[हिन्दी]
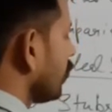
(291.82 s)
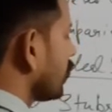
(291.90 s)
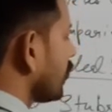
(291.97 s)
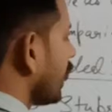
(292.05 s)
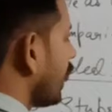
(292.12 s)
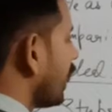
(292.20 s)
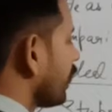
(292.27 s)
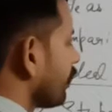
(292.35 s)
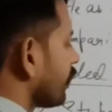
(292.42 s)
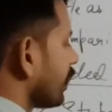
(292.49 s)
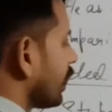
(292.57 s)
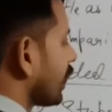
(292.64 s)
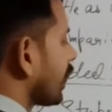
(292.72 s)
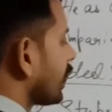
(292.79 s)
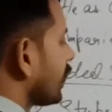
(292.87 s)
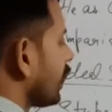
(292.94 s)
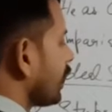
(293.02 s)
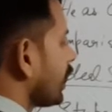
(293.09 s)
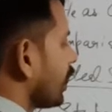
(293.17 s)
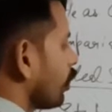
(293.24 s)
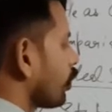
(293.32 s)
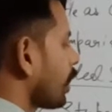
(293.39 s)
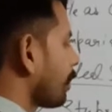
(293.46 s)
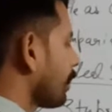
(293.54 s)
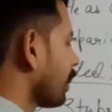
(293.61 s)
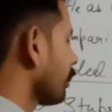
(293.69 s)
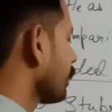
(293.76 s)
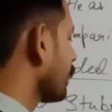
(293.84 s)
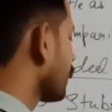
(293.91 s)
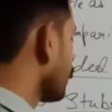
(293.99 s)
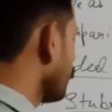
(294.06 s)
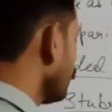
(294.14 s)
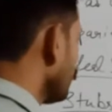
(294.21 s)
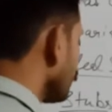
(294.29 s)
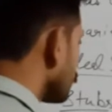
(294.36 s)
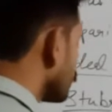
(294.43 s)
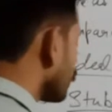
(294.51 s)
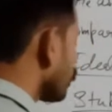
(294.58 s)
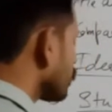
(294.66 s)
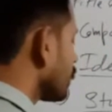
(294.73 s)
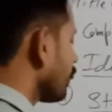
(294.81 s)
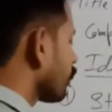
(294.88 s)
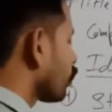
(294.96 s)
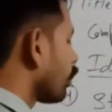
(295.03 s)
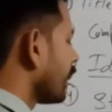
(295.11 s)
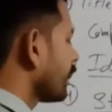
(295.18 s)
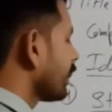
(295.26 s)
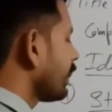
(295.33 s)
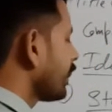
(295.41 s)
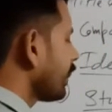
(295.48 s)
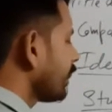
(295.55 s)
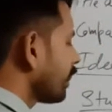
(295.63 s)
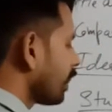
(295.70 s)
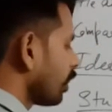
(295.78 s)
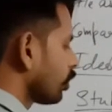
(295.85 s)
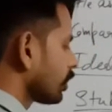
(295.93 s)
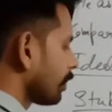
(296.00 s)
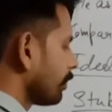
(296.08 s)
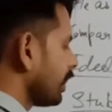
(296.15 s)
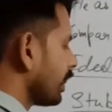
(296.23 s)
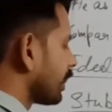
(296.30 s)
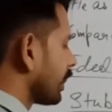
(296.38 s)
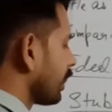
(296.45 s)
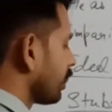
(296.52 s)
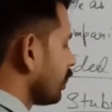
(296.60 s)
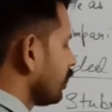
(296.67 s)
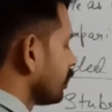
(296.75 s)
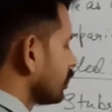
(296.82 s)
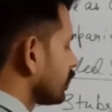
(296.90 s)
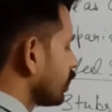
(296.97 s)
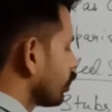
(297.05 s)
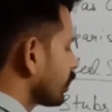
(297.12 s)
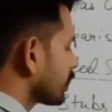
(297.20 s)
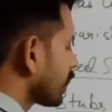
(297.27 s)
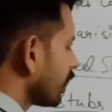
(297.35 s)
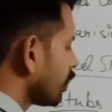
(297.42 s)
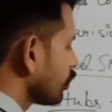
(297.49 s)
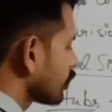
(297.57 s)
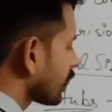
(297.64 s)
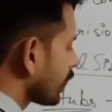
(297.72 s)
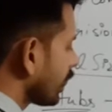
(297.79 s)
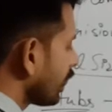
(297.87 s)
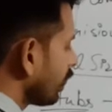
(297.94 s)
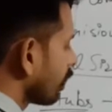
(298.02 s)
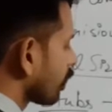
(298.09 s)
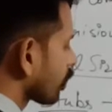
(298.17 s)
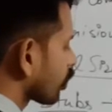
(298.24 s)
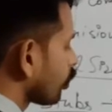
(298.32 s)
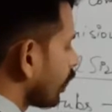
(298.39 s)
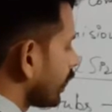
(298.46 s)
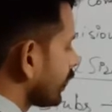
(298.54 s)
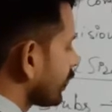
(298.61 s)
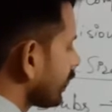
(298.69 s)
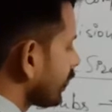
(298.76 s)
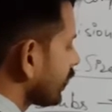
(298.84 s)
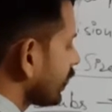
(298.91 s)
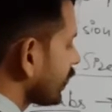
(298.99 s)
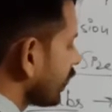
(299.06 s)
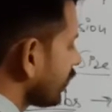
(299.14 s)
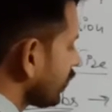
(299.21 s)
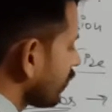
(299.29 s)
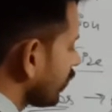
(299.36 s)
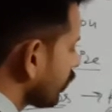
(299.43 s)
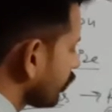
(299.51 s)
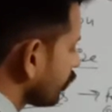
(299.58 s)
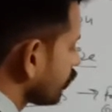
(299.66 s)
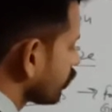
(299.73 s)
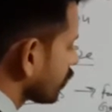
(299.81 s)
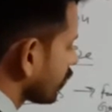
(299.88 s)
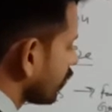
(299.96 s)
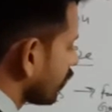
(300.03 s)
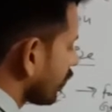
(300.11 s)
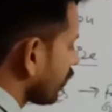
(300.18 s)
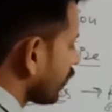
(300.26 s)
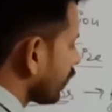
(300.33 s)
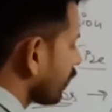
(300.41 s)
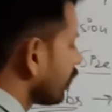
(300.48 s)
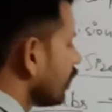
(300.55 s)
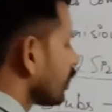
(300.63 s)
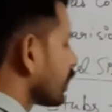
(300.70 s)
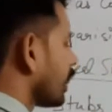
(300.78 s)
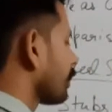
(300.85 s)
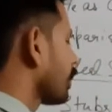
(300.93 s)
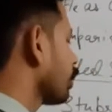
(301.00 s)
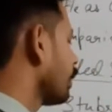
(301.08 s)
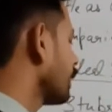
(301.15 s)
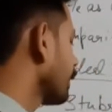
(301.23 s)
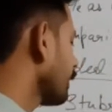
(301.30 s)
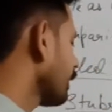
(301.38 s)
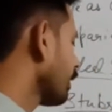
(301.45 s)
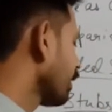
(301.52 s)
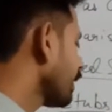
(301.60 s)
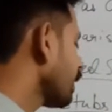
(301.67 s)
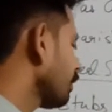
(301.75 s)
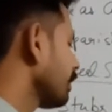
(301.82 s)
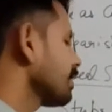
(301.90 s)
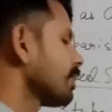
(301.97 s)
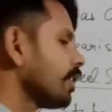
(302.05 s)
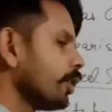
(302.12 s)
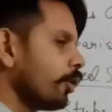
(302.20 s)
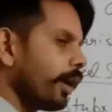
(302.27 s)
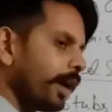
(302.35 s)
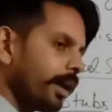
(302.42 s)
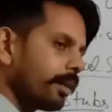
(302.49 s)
या हाइफन लगा दें या नॉट एप्लीकेबल लिखें जीरो सिर्फ क्वान्टिटी नल हो तभी लिखें जीरो किसके लिए यूज़ करें क्वांटिटी के लिए ही यूज़ करें कि आपकी क्वांटिटी रियल में ज़ीरो है